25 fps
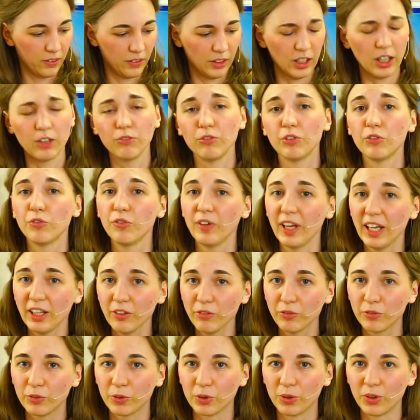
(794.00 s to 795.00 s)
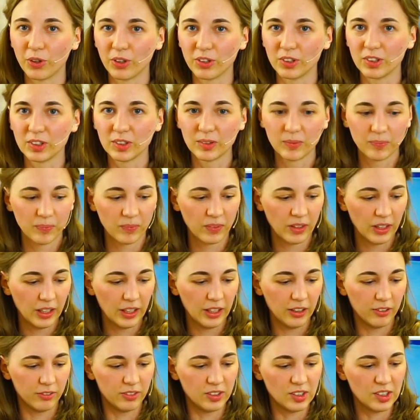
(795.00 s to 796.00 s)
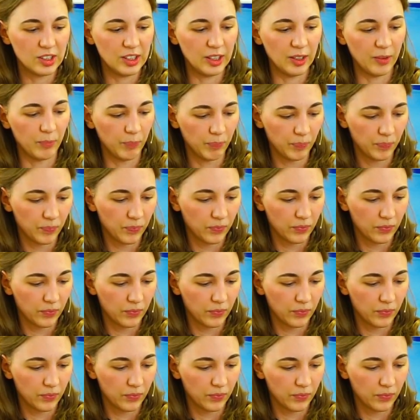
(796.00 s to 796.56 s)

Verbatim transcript: Ja, inwiefern für Gott? Wisst ihr,